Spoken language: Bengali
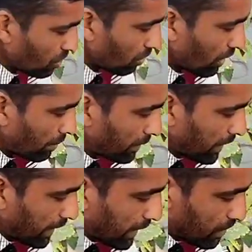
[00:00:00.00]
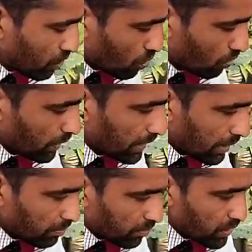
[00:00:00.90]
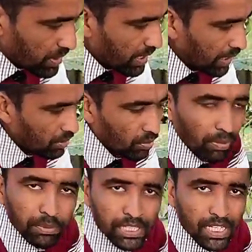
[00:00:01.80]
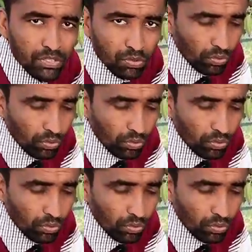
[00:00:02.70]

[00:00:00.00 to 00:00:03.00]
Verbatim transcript: যখন আপনি একে জমিতে বিস্তারিতভাবে চাষ